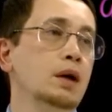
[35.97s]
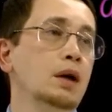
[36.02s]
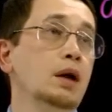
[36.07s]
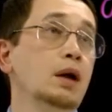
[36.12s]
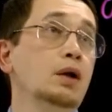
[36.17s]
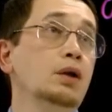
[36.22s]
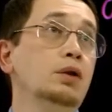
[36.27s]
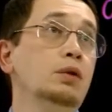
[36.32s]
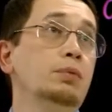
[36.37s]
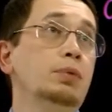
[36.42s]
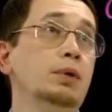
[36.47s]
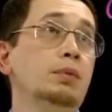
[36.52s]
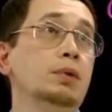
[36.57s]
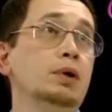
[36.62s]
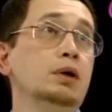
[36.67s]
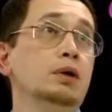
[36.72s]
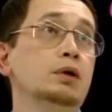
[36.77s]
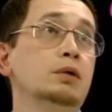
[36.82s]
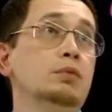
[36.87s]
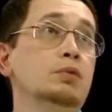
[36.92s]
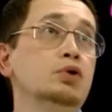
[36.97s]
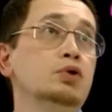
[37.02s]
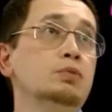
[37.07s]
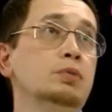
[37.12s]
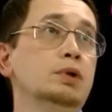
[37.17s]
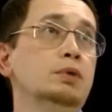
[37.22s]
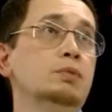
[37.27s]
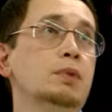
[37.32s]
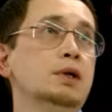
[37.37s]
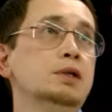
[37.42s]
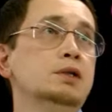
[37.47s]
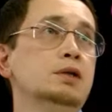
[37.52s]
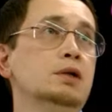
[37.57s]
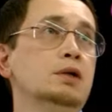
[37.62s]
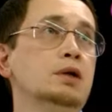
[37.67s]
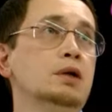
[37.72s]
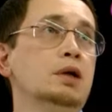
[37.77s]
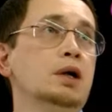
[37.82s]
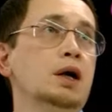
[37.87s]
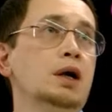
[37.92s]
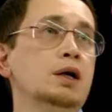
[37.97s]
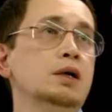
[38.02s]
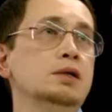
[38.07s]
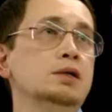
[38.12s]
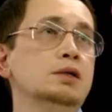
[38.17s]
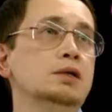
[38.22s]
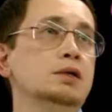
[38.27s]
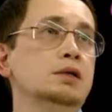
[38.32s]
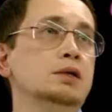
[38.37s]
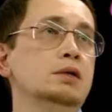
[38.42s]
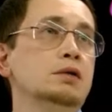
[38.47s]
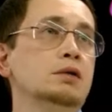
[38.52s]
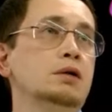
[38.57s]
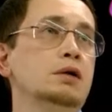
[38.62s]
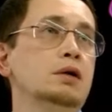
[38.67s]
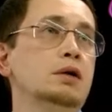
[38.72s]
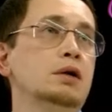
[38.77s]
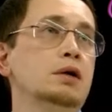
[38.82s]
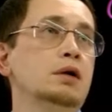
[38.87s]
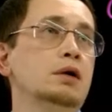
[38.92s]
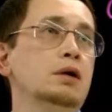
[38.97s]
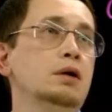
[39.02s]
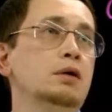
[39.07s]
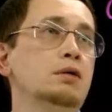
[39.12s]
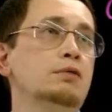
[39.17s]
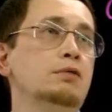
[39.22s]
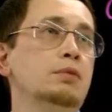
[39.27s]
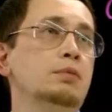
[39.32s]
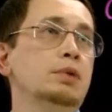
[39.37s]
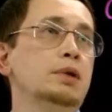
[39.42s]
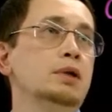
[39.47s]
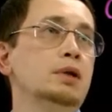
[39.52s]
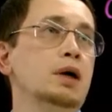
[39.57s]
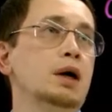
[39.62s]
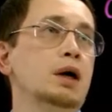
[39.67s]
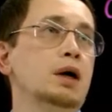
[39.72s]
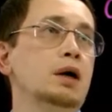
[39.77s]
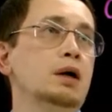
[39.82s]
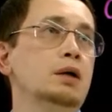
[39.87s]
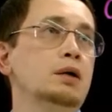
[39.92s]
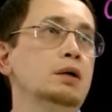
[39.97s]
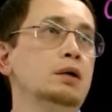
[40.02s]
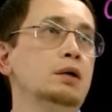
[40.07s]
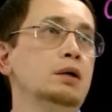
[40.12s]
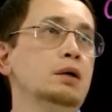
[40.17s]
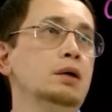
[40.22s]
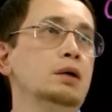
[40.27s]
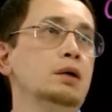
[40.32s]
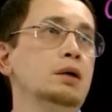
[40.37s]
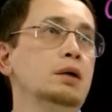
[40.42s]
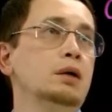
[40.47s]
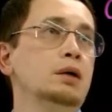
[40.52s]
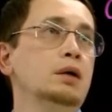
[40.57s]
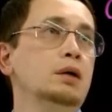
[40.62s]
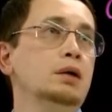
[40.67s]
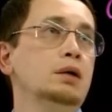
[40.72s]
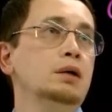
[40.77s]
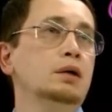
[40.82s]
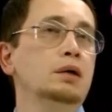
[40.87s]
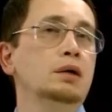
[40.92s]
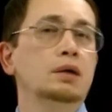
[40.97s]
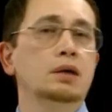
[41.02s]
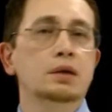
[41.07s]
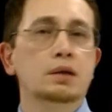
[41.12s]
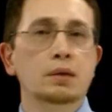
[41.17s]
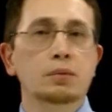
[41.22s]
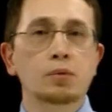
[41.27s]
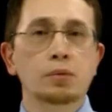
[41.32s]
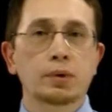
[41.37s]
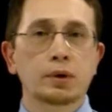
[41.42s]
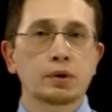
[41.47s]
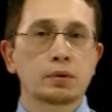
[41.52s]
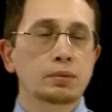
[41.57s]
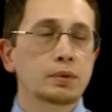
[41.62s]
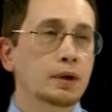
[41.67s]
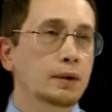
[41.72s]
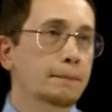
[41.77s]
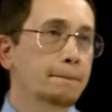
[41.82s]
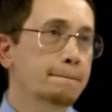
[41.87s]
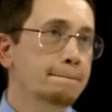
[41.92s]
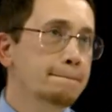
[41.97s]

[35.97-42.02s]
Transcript: Например, это может быть мастер-класс, э, вебинар и тому подобное.